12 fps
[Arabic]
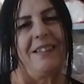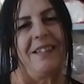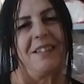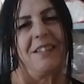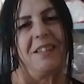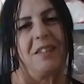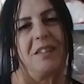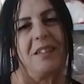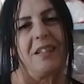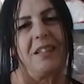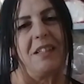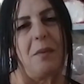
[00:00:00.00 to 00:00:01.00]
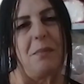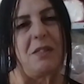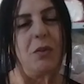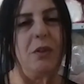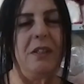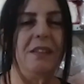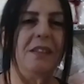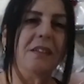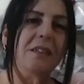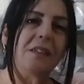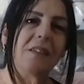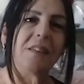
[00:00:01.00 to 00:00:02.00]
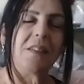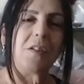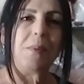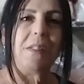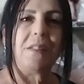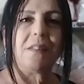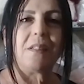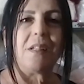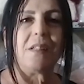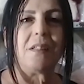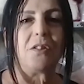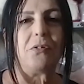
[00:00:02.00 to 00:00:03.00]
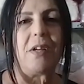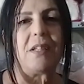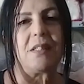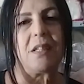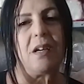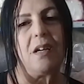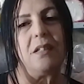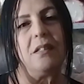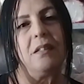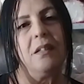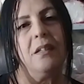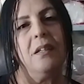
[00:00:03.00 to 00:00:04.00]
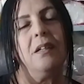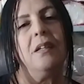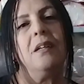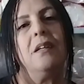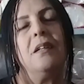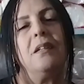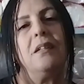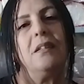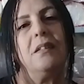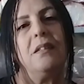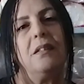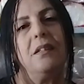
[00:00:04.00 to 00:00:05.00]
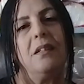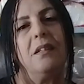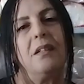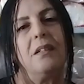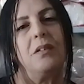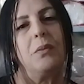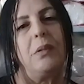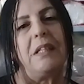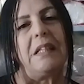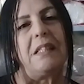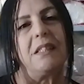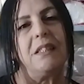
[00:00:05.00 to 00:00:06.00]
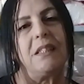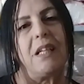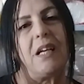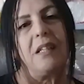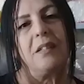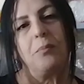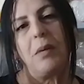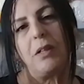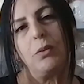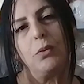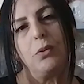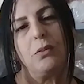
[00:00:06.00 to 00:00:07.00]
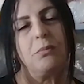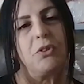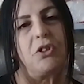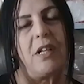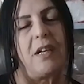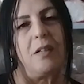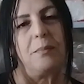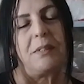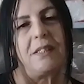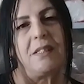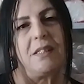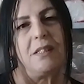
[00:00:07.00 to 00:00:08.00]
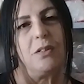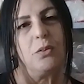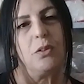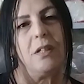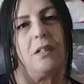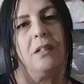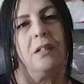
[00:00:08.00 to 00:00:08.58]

يعني قدام مسؤولية تربية ثلاث أطفال صغار آه، الولد الصغير كان بعده مش داخل مدرسة روضة